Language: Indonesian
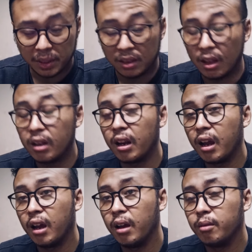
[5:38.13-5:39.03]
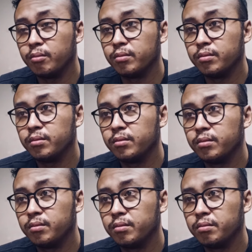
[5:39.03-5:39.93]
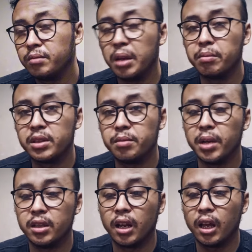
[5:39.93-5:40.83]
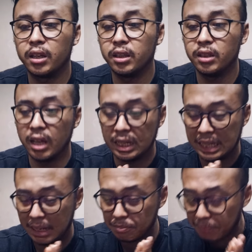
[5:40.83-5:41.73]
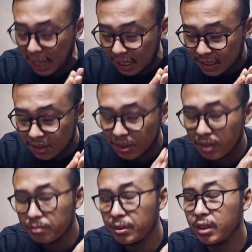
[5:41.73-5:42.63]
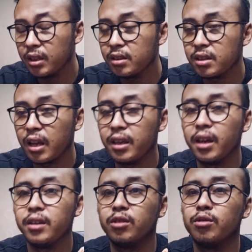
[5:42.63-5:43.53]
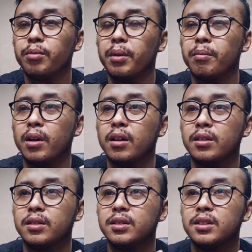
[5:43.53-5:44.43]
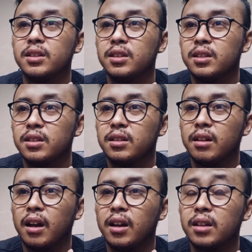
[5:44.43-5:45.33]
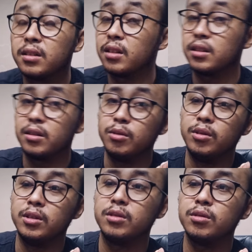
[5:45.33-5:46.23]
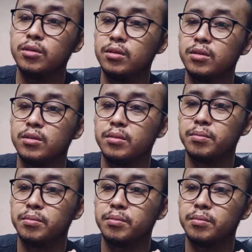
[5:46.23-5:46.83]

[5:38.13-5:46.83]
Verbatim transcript: pentagram dan masih banyak lagi dan yang paling yang bikin saya itu memang agak tertegun itu